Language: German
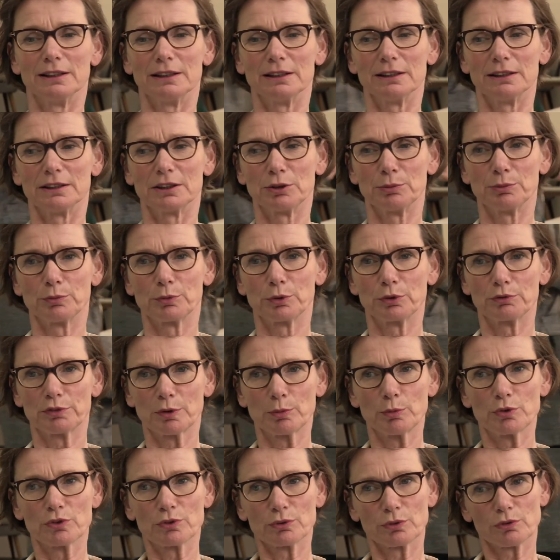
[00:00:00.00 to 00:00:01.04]
Ähm, und
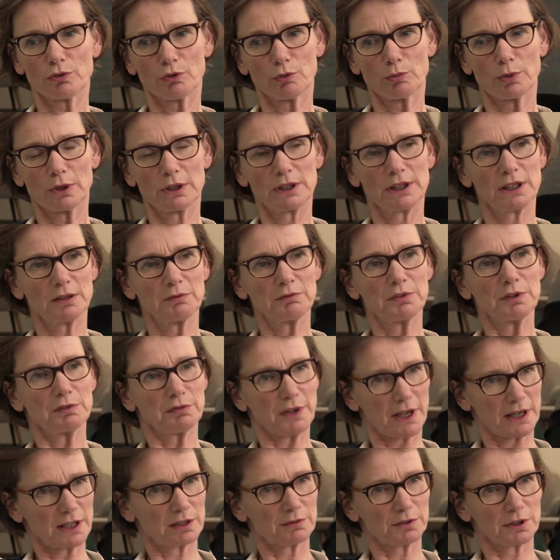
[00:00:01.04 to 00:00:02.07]
wir müssen uns überlegen, wie
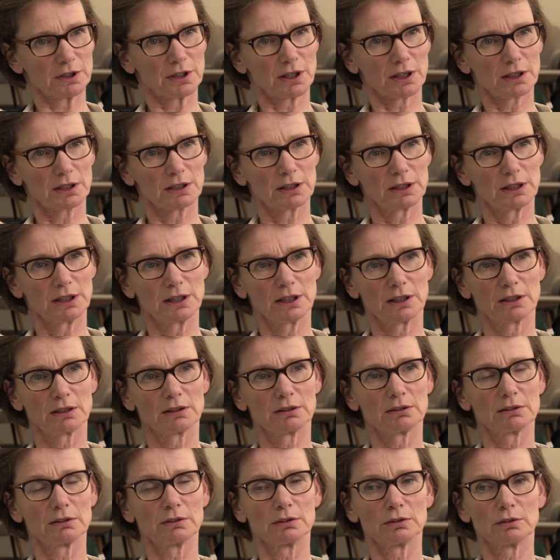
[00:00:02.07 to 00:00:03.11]
weit wir darin
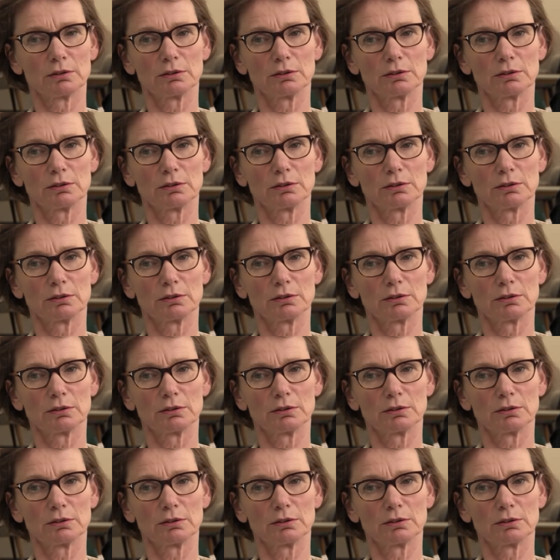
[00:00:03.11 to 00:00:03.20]
gehen